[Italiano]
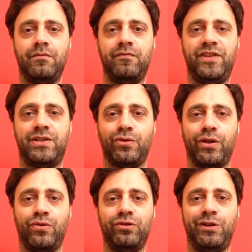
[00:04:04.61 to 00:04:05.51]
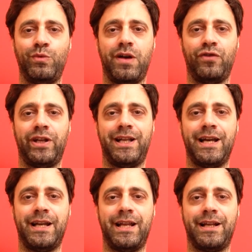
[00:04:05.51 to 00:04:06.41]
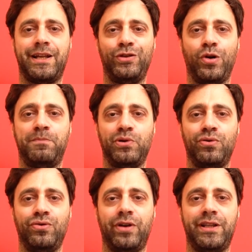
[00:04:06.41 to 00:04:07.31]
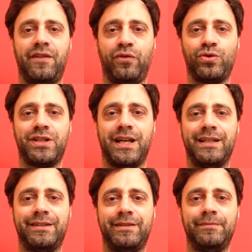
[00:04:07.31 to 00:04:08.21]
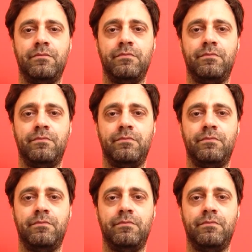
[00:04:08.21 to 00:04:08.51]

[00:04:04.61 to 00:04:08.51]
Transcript: Visto che continuavo a negare anche dopo ore di frustate,